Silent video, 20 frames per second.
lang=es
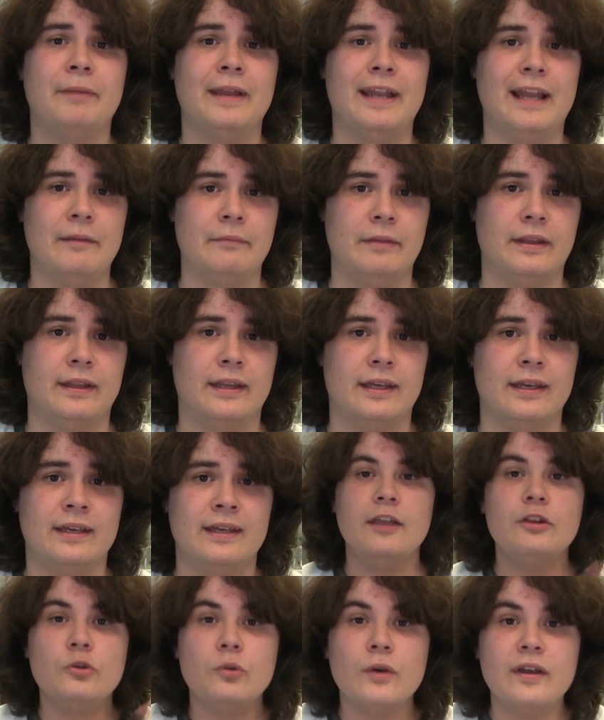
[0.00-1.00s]
pirámide
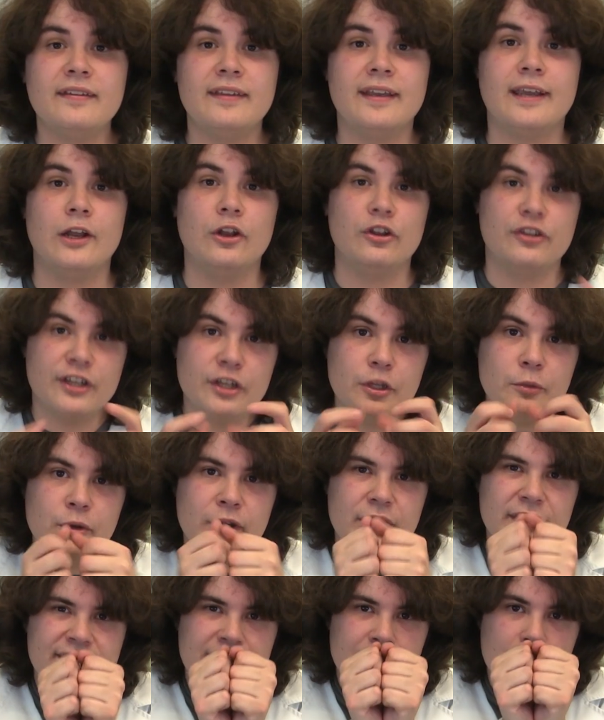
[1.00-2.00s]
esto hace que los
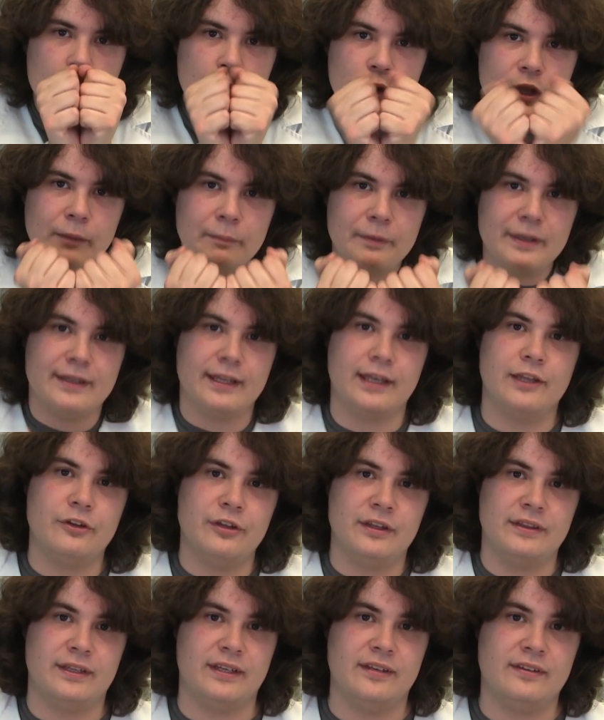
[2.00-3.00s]
átomos estén muy
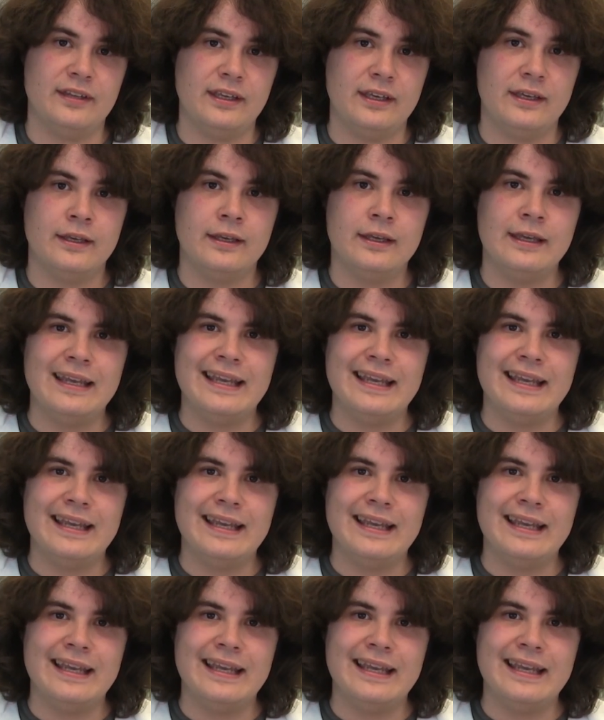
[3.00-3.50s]
apretados entre sí